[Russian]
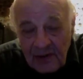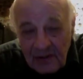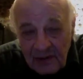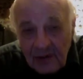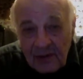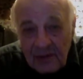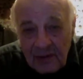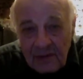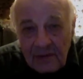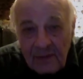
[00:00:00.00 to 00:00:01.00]
Но
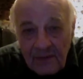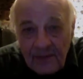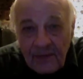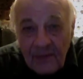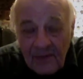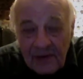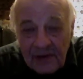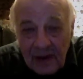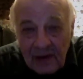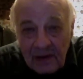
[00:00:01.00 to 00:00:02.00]
вот
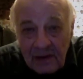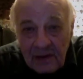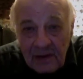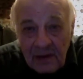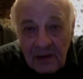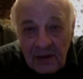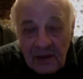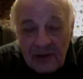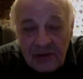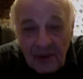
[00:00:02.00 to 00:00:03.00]
так.
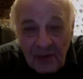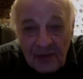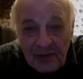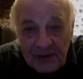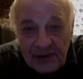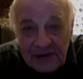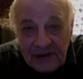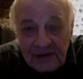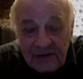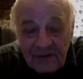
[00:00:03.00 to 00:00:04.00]
Что могу
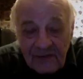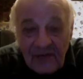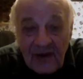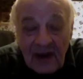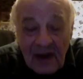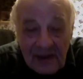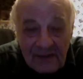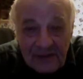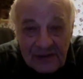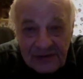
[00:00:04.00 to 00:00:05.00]
сказать?
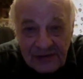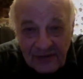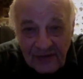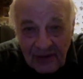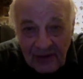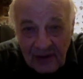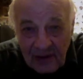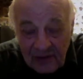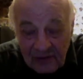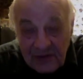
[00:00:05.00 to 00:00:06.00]
великолепный человек,
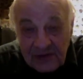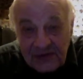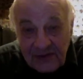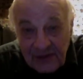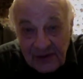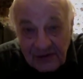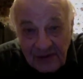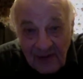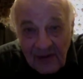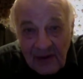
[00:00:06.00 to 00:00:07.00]
который своими
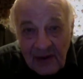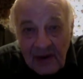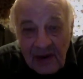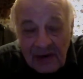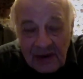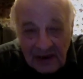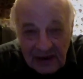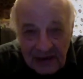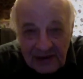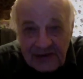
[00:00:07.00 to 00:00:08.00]
делами,
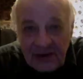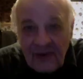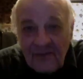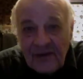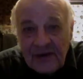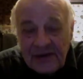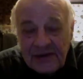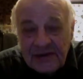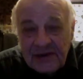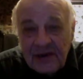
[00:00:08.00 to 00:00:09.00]
находясь
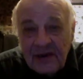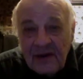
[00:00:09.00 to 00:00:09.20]
фактически